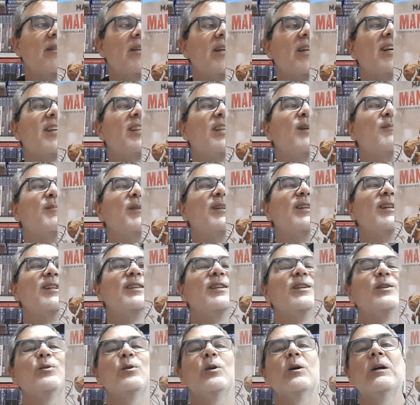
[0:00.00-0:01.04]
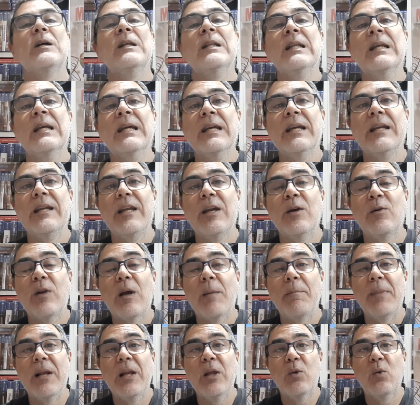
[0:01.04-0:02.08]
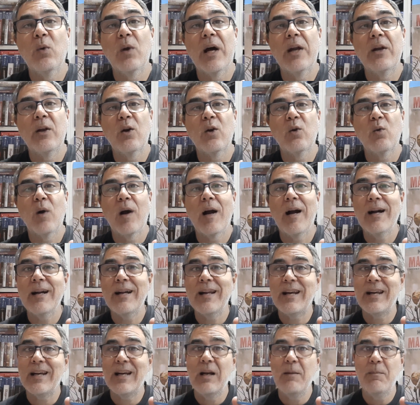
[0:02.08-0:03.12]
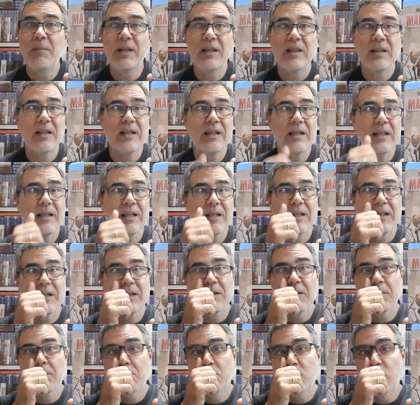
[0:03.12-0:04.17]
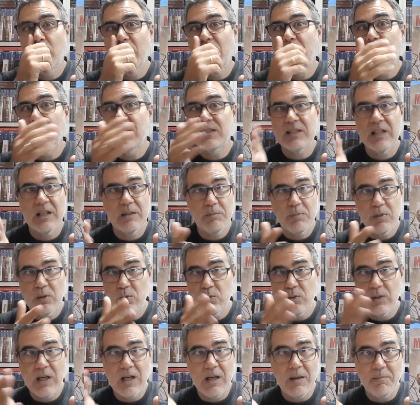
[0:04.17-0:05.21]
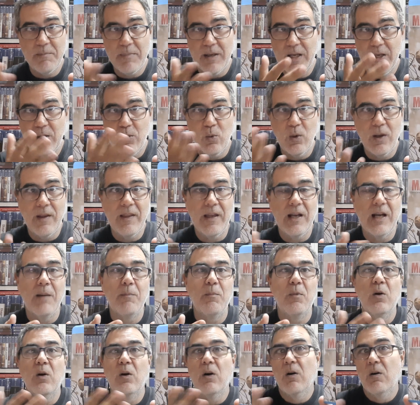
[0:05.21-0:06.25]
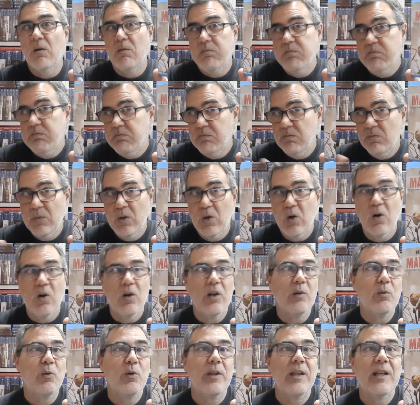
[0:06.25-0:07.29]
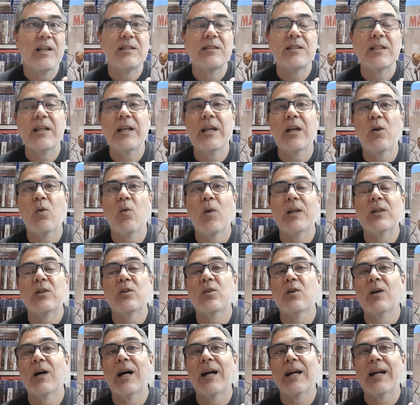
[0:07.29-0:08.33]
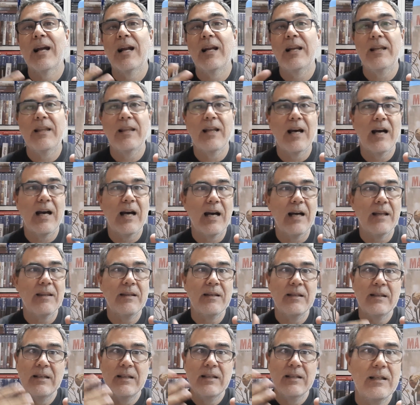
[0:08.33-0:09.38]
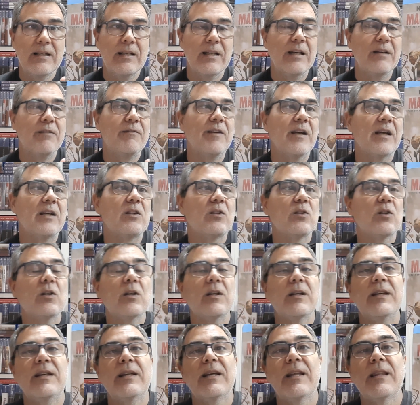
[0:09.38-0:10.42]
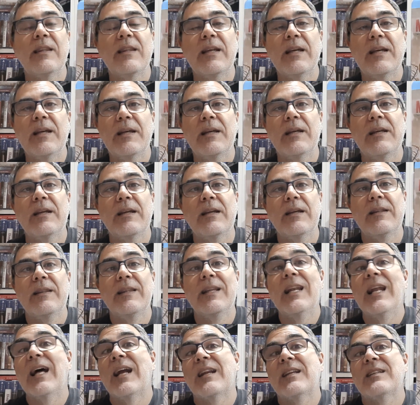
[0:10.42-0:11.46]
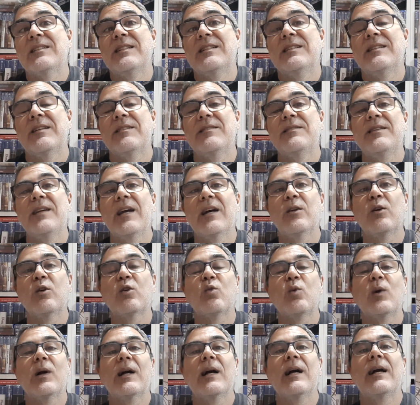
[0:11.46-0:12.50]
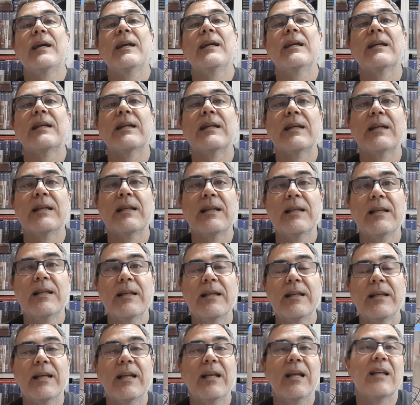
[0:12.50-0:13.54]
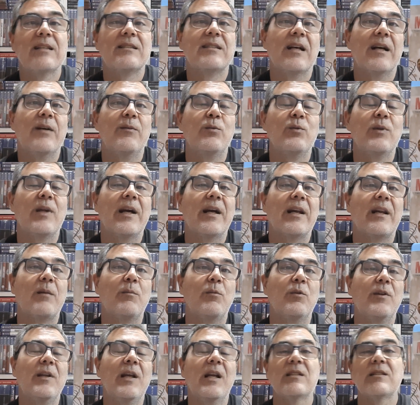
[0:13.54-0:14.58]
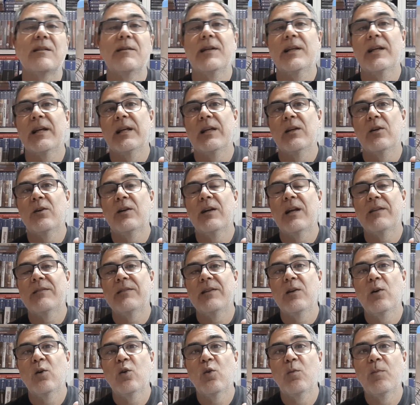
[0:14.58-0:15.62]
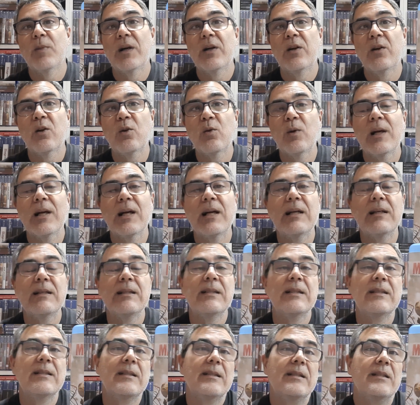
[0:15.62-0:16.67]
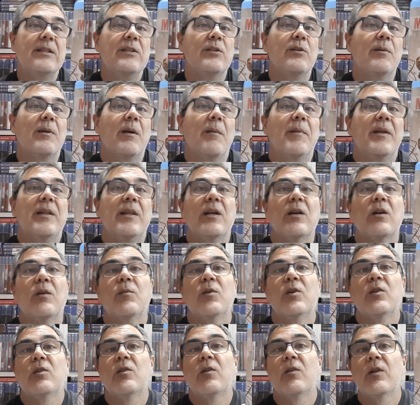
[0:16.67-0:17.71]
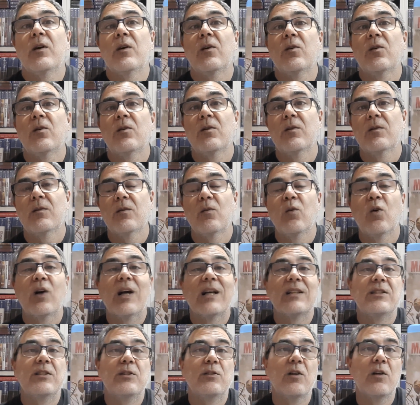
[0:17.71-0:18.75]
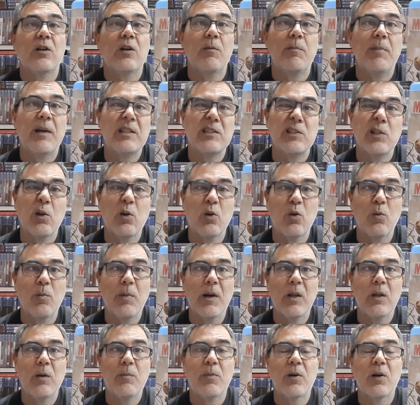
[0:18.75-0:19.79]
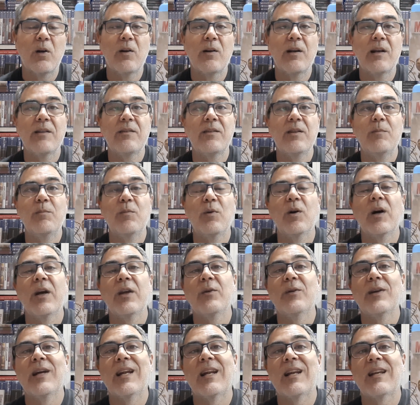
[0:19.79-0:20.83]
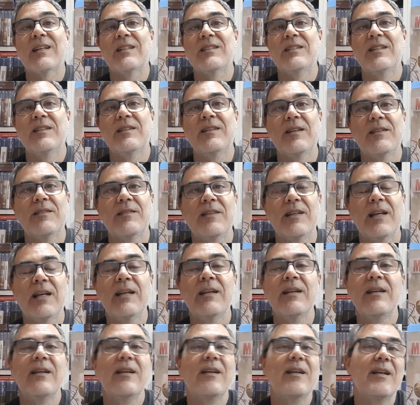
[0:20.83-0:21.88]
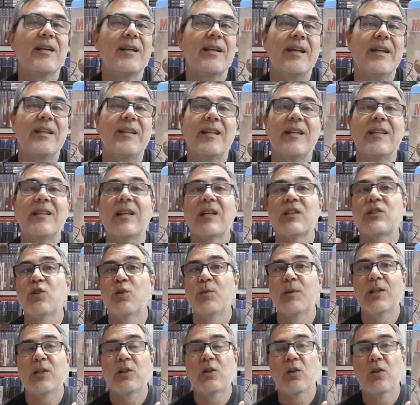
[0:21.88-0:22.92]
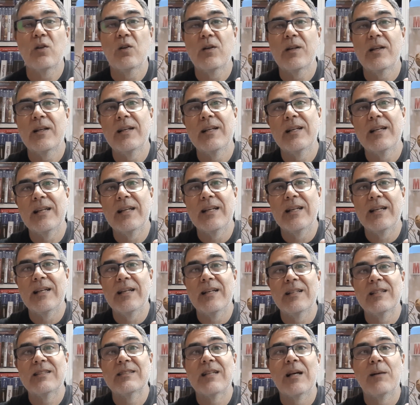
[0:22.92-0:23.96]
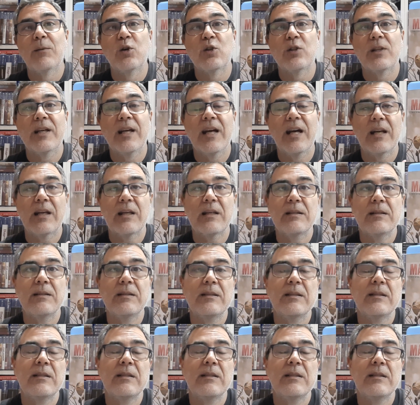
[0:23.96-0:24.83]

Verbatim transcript: directamente el título. Y es una película noruega que realmente eh, puede pasar por una película, digamos, hollywoodiense en cuanto a calidad, efectos y es de, la resistencia noruega en, la Segunda Guerra Mundial. Sabes que los nazis ocupan Noruega y obviamente como en todos o casi todos los países ocupados por los nazis, pues hay una resistencia que intenta sobre todo eh, sabotear